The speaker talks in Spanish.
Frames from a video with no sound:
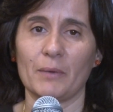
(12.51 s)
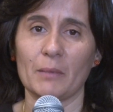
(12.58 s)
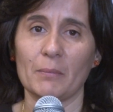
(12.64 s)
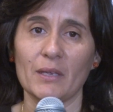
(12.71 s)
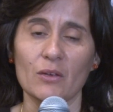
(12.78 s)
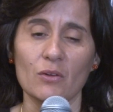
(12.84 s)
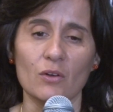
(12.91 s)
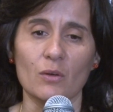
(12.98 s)

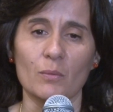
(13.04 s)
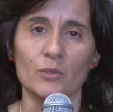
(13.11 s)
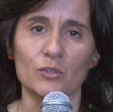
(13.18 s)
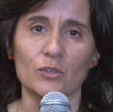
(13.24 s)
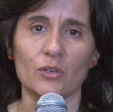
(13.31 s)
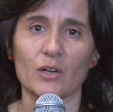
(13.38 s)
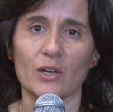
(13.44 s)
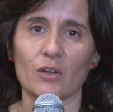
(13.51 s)
primero, como
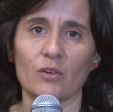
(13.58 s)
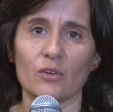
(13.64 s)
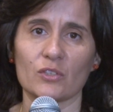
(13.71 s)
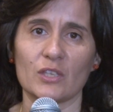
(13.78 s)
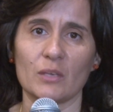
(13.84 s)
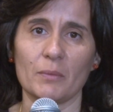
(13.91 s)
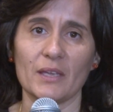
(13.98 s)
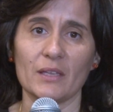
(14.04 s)
todo
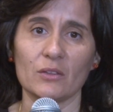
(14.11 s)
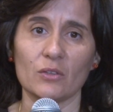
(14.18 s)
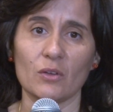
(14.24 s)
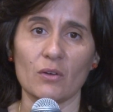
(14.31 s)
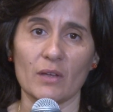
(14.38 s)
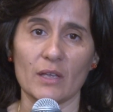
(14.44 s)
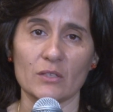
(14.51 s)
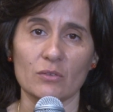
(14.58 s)

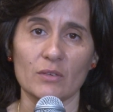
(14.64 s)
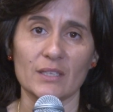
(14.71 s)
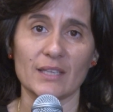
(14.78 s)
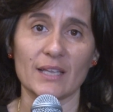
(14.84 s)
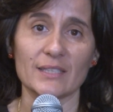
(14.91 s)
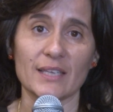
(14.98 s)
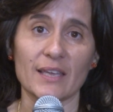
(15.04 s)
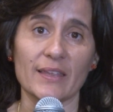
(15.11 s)
reconocimiento, es una
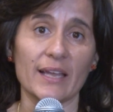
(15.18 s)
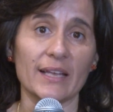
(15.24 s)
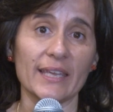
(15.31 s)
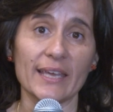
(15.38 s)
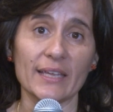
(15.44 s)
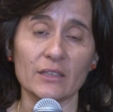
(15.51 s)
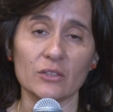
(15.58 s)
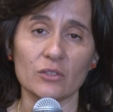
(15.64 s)
instancia de
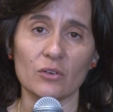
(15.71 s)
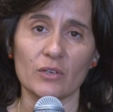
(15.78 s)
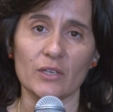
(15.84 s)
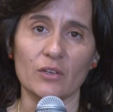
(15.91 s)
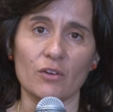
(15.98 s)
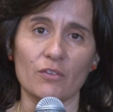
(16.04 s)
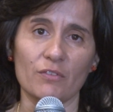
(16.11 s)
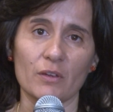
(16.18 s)
aliento
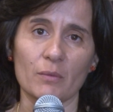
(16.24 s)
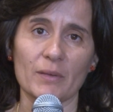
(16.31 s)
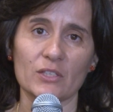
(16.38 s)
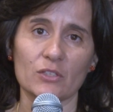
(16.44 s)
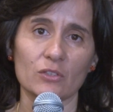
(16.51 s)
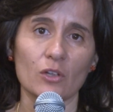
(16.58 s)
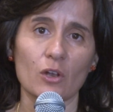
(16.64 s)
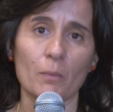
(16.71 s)
y
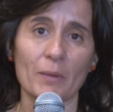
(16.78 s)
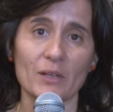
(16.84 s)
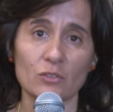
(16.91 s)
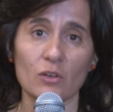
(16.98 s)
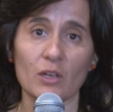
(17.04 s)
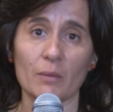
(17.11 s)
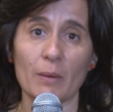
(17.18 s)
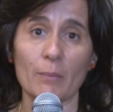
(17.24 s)
confirmación de los
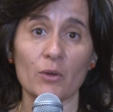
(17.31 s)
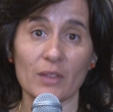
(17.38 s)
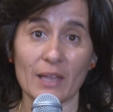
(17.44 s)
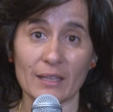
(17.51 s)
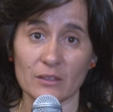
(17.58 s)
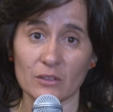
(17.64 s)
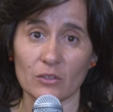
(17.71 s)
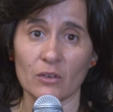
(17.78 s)
pasos que vamos
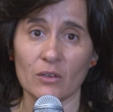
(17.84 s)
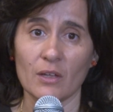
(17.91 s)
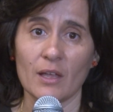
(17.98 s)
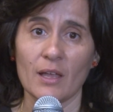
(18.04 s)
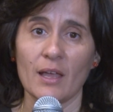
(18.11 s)
dando.